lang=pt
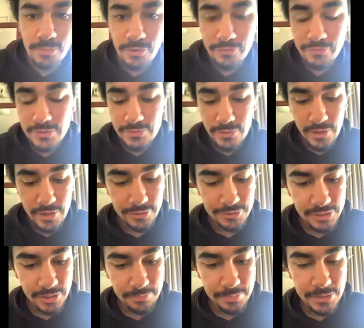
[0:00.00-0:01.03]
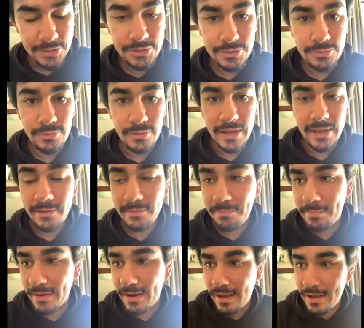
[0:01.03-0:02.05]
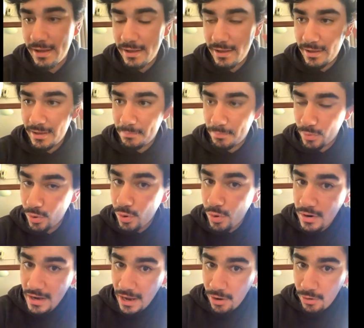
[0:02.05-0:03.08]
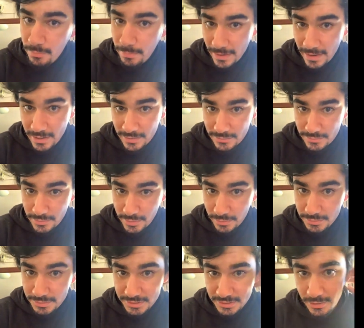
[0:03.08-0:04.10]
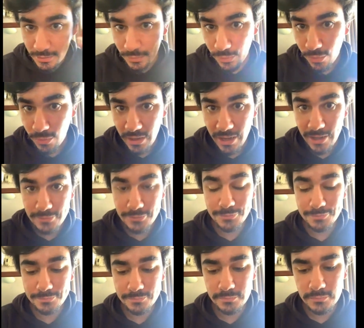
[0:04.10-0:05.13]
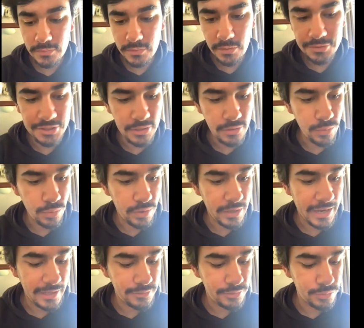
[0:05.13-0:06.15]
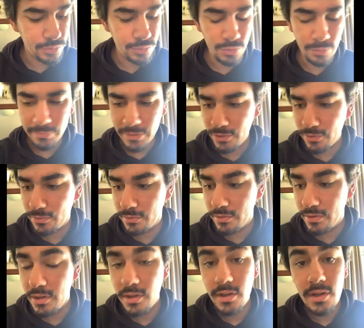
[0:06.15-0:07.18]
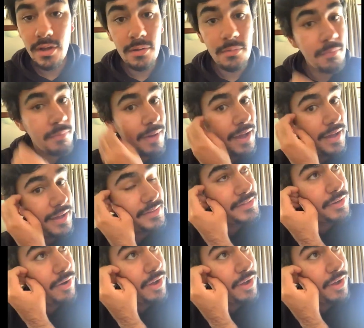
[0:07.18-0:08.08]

professor, eu tinha pedido né, para prorrogar um prazo que eu tinha colocado. Eu tinha colocado do domingo mas eu